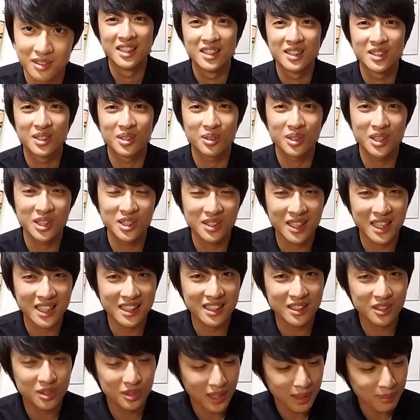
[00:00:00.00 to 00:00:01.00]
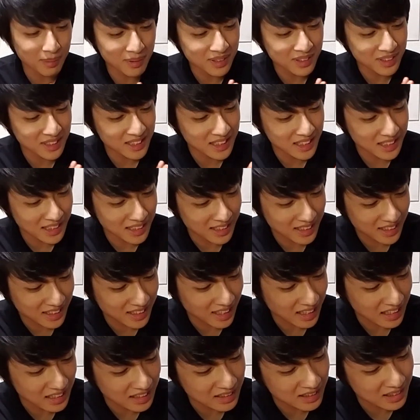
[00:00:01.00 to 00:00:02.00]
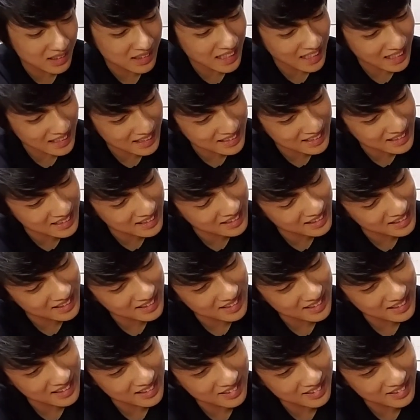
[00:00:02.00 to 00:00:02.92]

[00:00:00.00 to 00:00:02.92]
その理由があって、ちょっと山口に一回くがつ